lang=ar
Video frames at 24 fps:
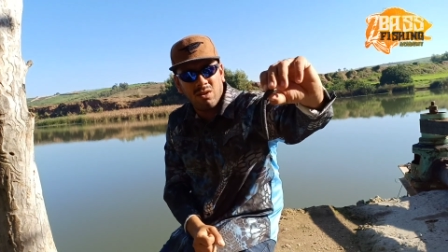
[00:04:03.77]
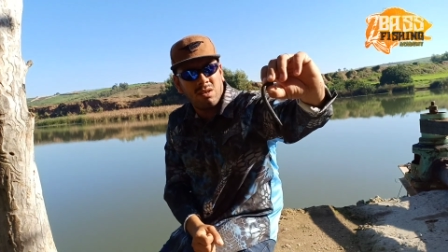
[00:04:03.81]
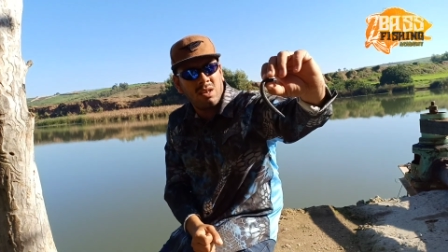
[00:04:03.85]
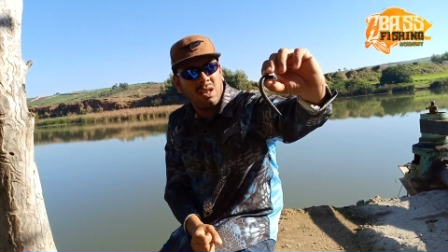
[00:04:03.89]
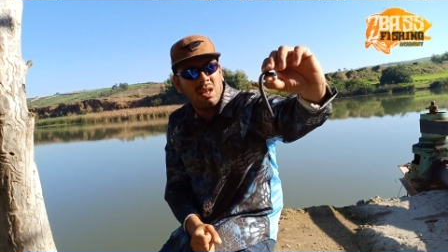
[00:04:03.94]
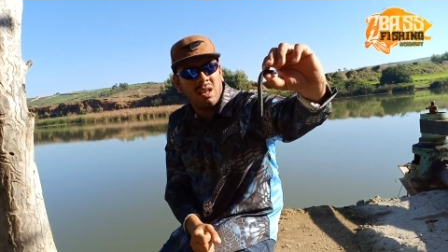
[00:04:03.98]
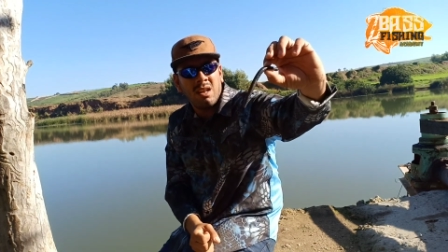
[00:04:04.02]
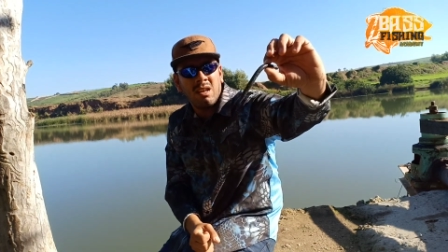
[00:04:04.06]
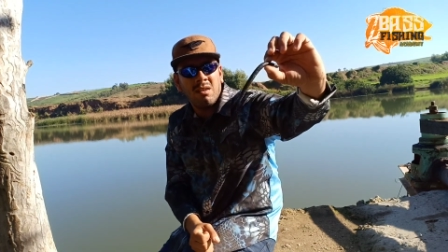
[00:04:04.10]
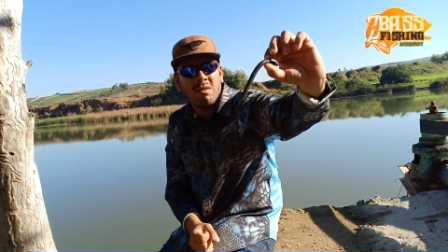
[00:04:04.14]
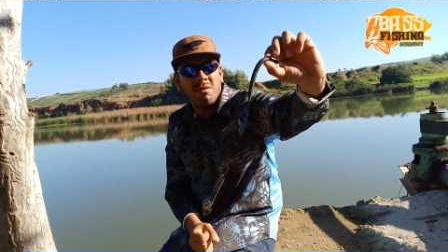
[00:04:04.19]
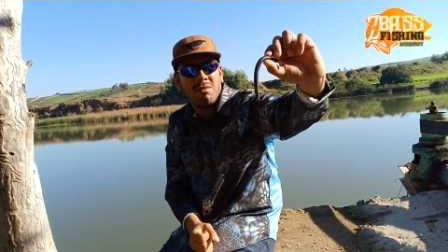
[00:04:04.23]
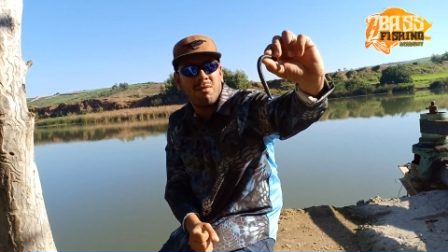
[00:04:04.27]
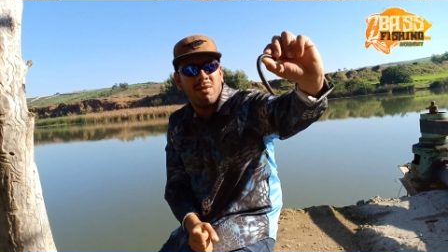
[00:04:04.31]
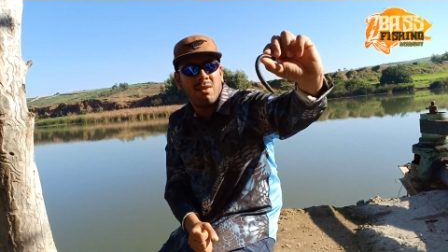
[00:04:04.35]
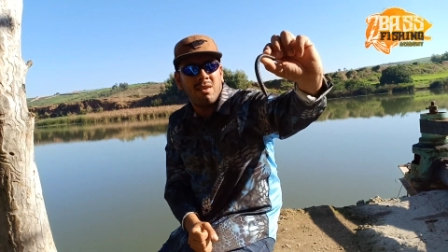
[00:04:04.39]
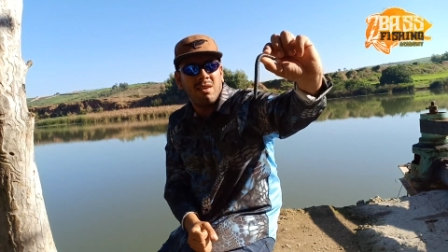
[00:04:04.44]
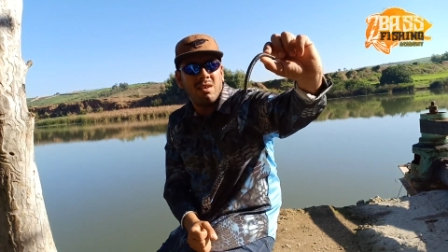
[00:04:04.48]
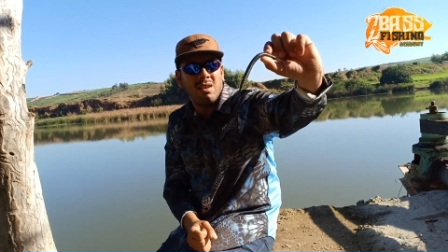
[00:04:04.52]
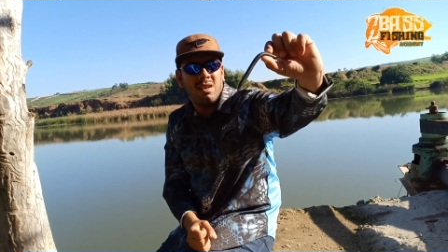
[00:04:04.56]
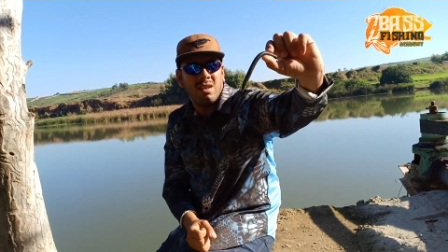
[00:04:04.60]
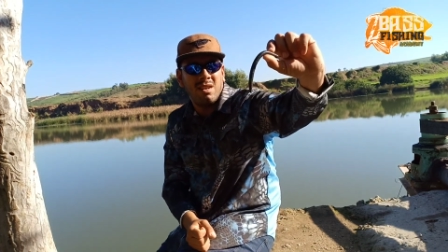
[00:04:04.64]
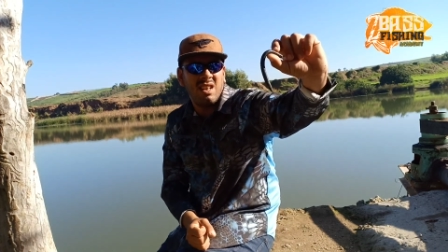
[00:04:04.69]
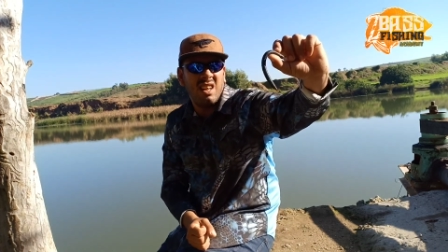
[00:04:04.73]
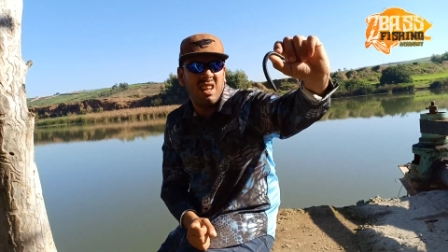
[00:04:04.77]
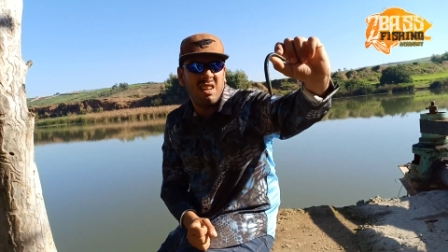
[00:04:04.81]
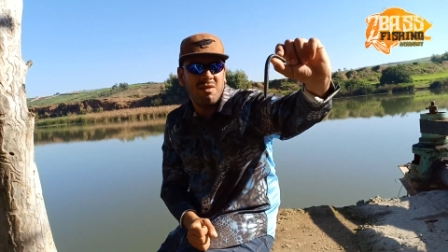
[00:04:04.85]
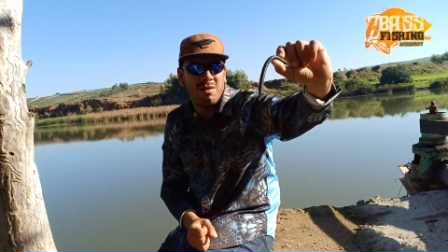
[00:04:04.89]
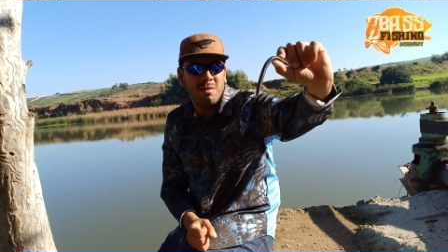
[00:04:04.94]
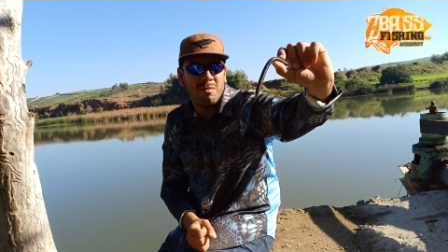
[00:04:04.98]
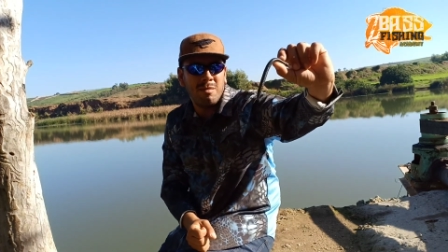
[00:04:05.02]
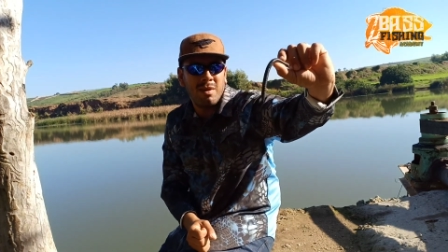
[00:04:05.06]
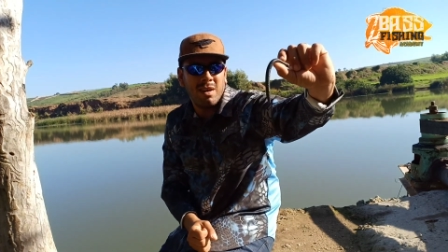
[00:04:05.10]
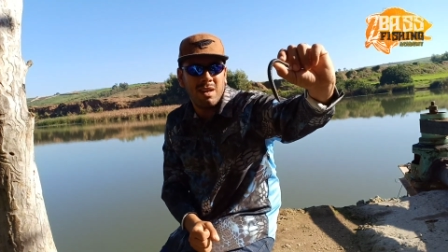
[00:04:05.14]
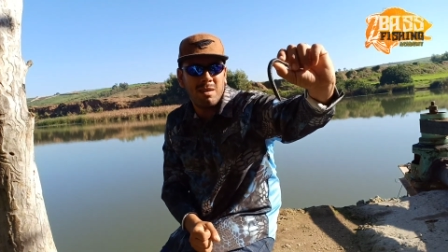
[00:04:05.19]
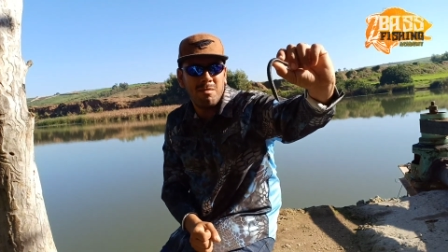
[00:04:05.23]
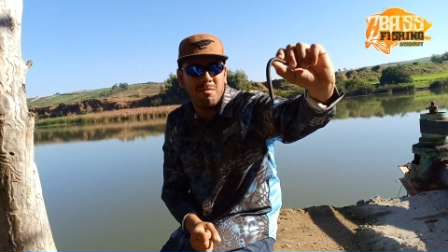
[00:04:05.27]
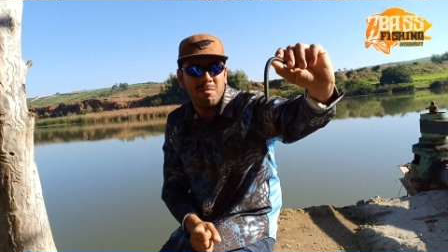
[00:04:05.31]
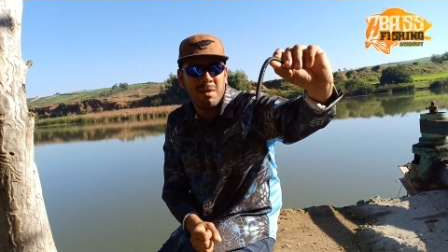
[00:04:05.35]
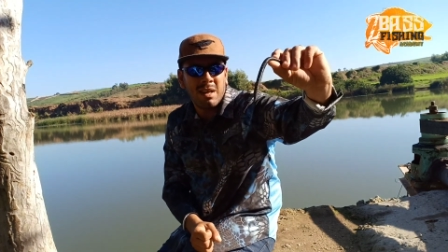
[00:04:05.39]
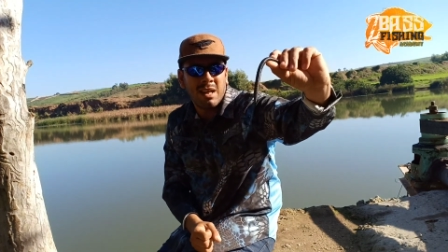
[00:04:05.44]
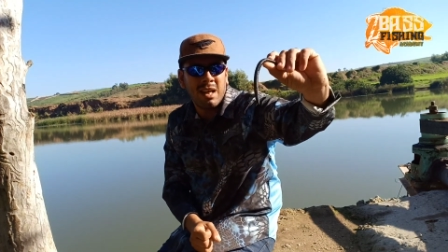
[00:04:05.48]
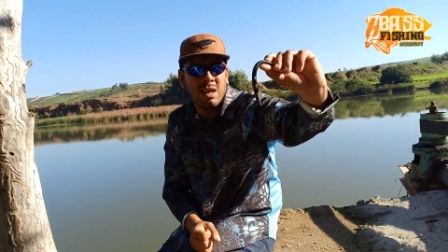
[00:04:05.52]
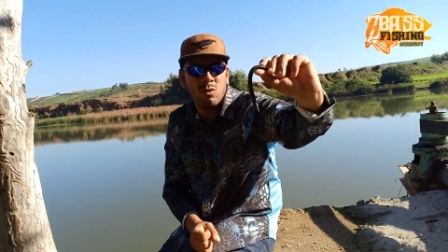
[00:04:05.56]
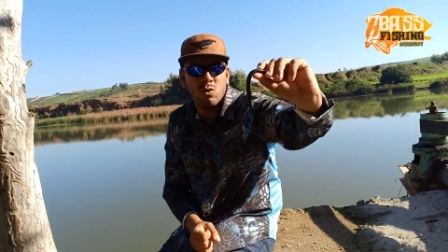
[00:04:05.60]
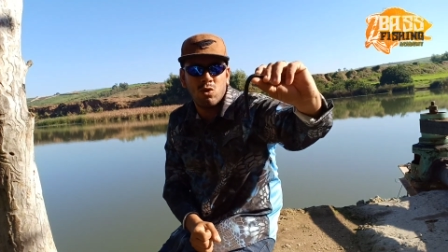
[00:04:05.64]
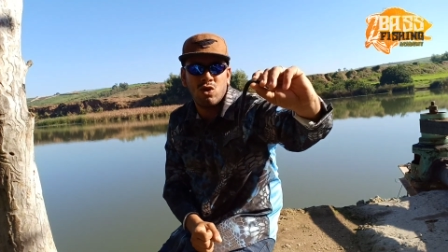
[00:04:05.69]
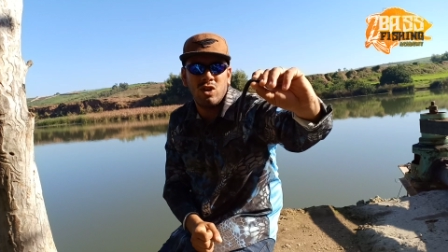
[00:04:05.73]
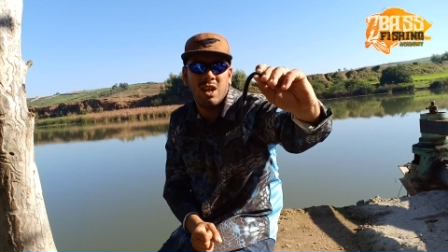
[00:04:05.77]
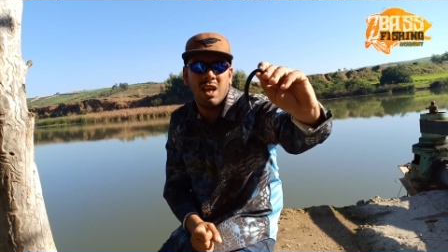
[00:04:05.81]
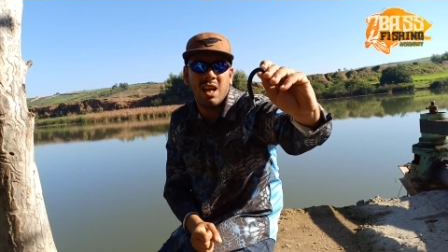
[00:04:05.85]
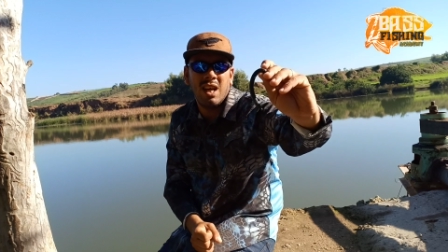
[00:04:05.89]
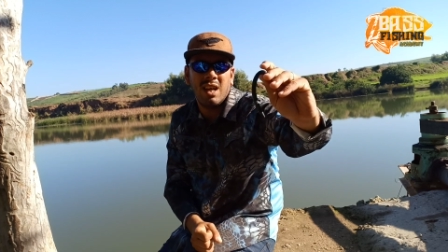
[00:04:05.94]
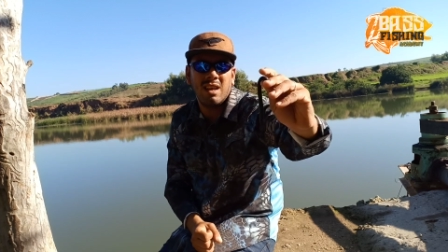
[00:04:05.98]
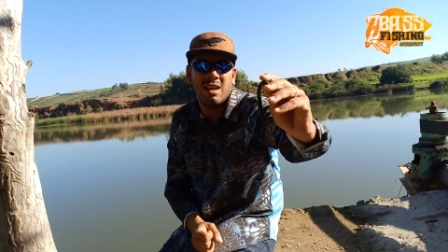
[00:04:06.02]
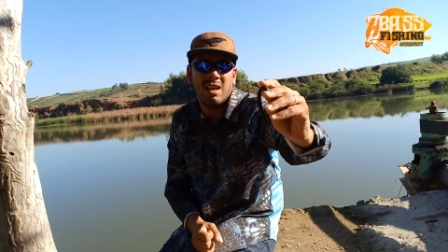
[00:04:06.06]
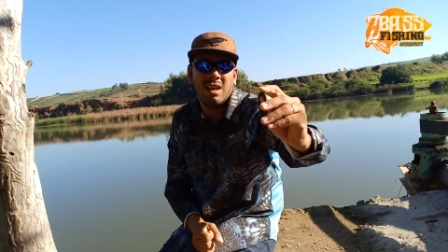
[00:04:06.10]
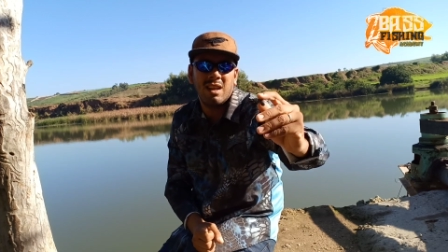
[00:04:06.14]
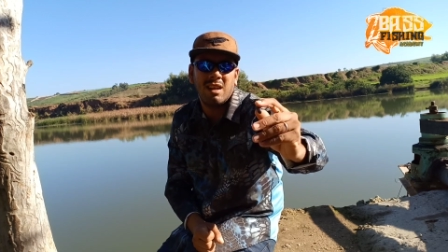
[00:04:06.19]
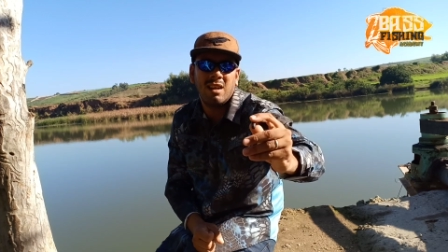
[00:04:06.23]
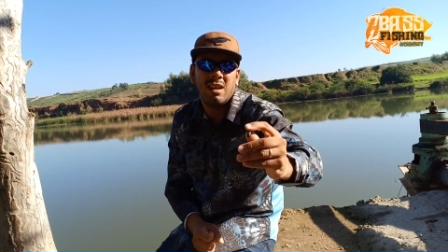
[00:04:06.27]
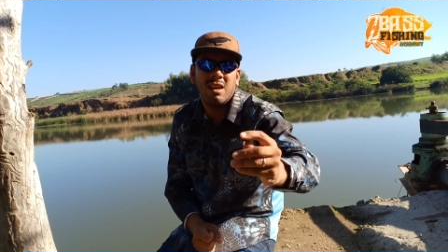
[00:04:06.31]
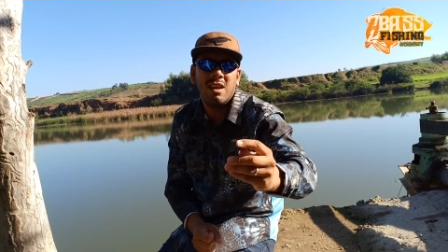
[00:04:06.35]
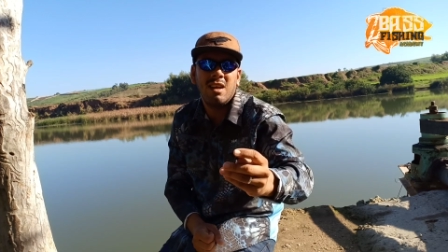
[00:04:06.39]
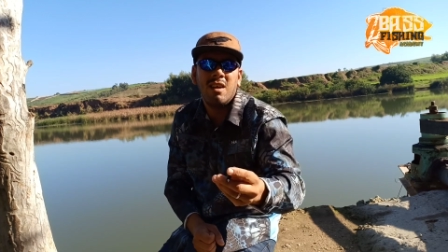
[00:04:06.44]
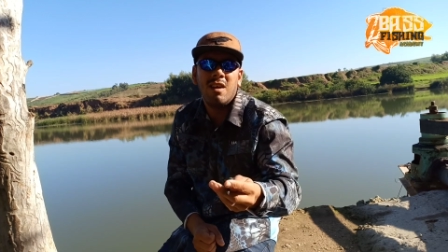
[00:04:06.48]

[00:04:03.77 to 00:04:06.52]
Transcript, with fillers: كاينين عندنا هنا في المغرب ما كانوش نهائيا